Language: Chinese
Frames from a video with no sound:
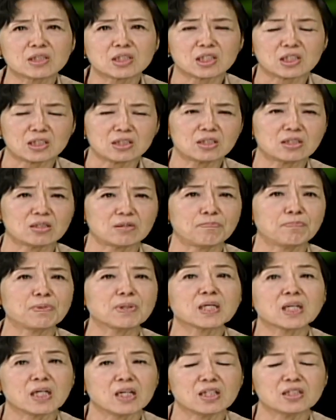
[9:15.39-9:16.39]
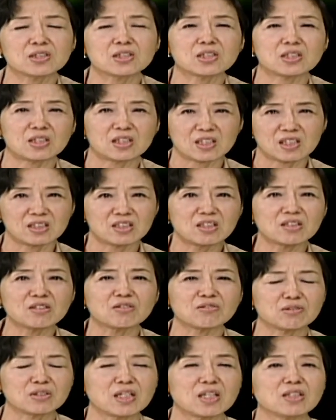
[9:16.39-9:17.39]
其实不可耻。可是
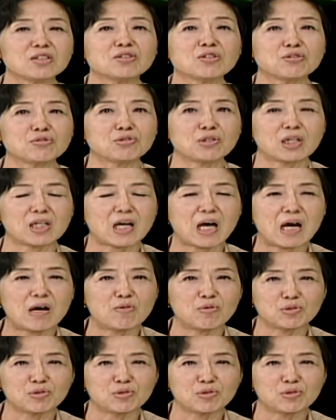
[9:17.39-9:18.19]
有的人就觉得啊，